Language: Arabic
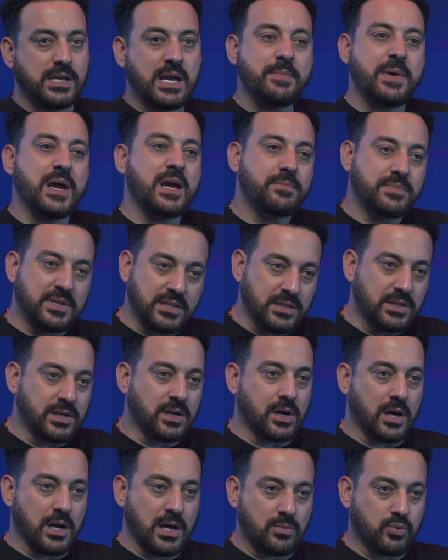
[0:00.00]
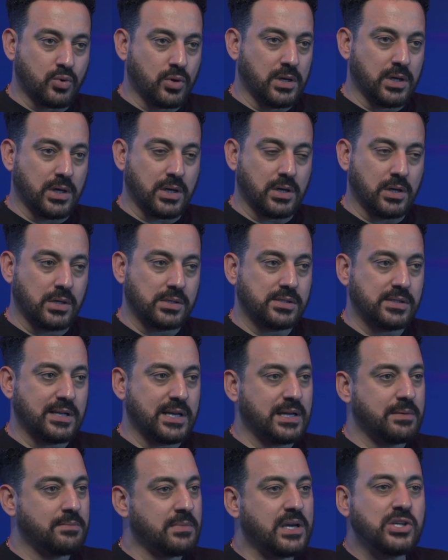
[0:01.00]
زي ما هي بتديني رايها بكل اخلاص
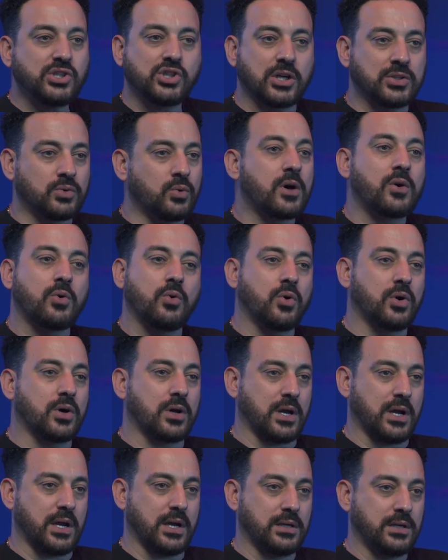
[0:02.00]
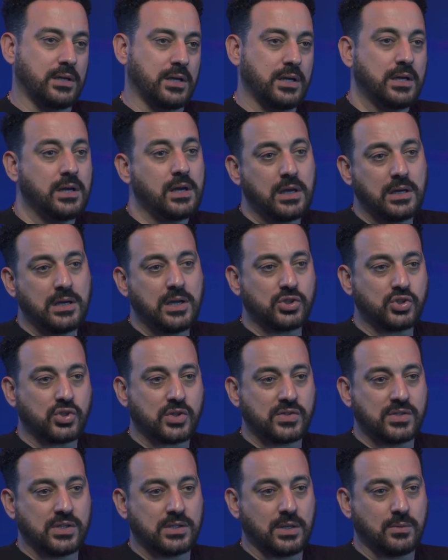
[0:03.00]
لكن ماليش ادوار اخرى يعني هي ليها
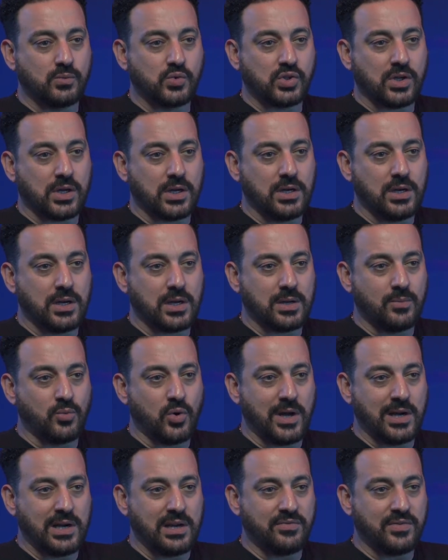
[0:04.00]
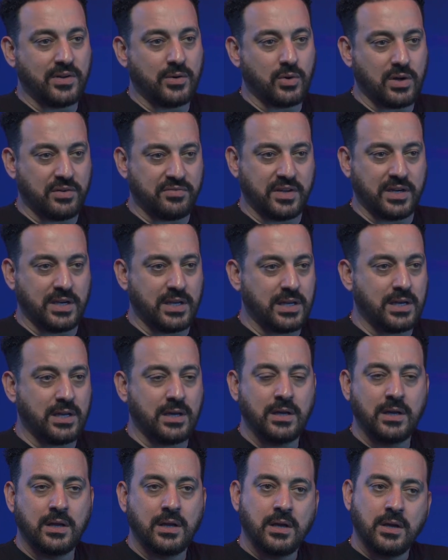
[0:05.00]
شخصيتها المستقله كمؤلفه
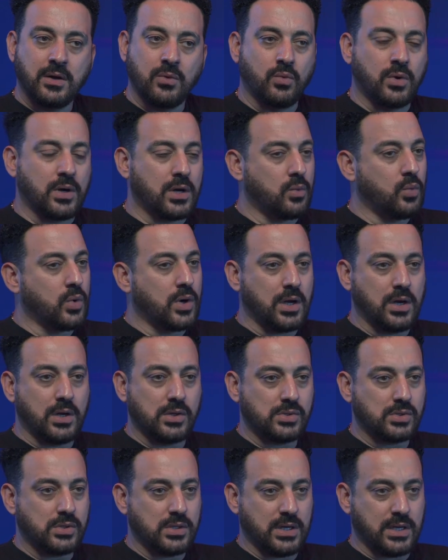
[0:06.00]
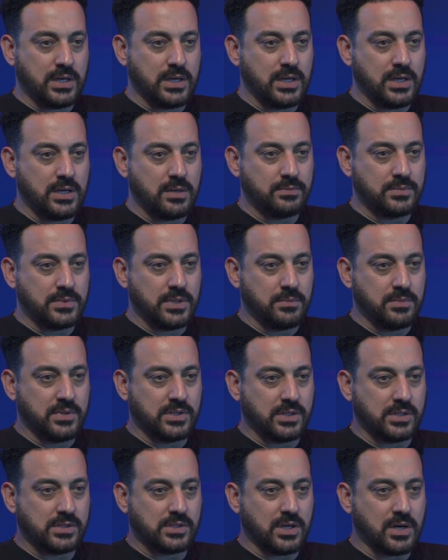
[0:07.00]
وكفنانه وخلاص يعني هي
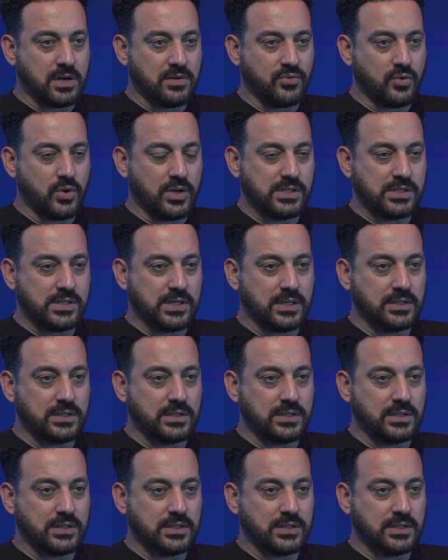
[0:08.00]
بتتصرف كويس